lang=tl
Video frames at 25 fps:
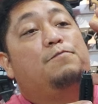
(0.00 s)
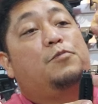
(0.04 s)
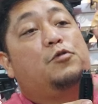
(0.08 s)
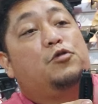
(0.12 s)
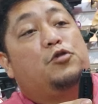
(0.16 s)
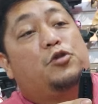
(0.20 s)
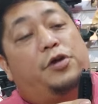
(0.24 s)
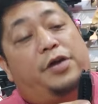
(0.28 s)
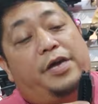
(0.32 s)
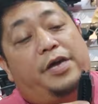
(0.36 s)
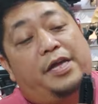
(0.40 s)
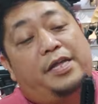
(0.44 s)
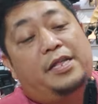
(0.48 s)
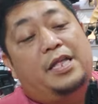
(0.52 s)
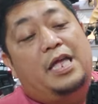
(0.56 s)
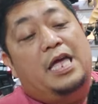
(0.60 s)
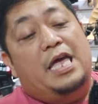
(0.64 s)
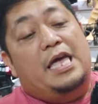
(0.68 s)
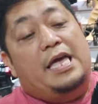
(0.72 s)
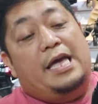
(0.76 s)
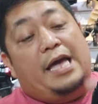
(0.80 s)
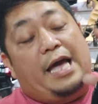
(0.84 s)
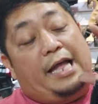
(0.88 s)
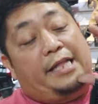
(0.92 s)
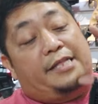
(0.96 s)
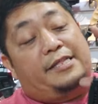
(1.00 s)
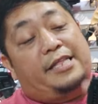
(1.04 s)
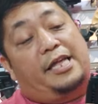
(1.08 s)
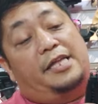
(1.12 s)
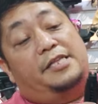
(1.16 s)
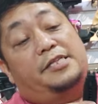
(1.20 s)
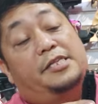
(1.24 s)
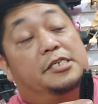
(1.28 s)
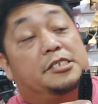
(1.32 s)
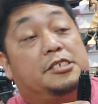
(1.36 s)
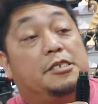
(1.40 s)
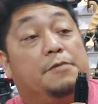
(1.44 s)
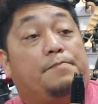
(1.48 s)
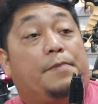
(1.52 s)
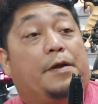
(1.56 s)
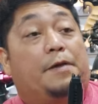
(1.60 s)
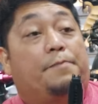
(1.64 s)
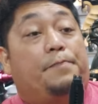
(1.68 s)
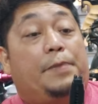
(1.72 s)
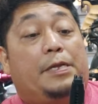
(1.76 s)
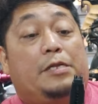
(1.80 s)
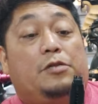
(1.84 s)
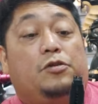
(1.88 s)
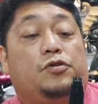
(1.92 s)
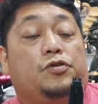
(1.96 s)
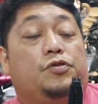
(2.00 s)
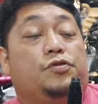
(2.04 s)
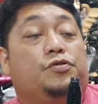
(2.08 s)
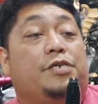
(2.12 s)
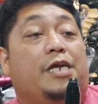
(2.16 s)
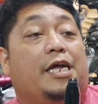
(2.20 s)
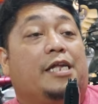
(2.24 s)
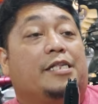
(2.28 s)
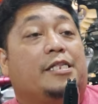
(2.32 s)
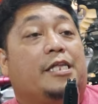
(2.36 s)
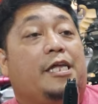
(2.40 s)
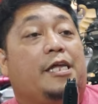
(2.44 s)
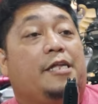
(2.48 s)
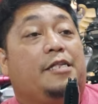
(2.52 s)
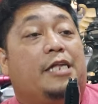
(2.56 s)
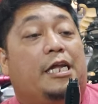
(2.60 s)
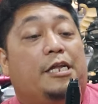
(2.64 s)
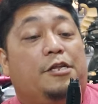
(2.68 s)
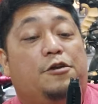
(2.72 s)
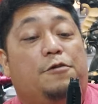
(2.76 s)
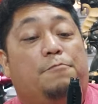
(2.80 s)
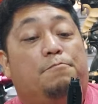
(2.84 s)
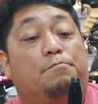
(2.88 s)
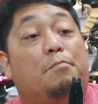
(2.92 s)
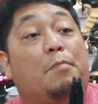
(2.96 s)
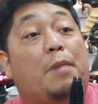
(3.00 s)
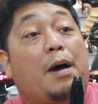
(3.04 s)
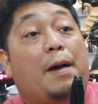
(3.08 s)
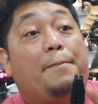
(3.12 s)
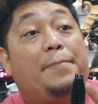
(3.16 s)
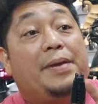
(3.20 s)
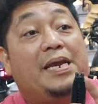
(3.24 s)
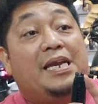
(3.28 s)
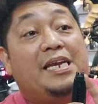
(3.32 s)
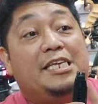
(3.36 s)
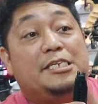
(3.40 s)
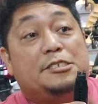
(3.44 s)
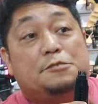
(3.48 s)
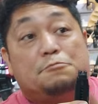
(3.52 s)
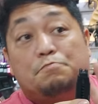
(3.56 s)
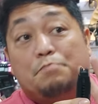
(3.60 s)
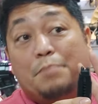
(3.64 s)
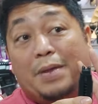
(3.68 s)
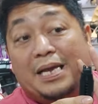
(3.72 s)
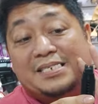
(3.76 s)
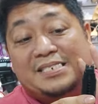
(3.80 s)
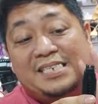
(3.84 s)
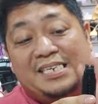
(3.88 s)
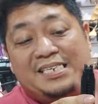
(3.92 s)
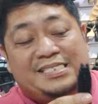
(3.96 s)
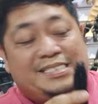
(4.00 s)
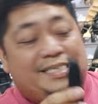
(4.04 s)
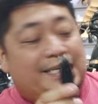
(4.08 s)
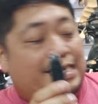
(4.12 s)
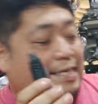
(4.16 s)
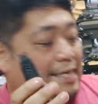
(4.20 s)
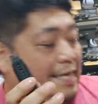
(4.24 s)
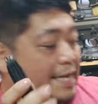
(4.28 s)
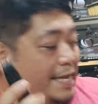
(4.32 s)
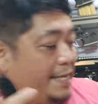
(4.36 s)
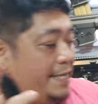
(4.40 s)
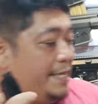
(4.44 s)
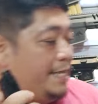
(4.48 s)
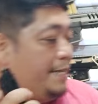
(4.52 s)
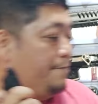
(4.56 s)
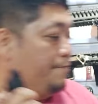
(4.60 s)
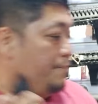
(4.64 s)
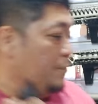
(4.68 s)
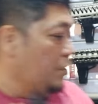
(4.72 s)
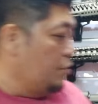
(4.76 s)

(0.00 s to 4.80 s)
punuin. Ang tendency, pag pinuno natin, ano, mabilis masisira yan.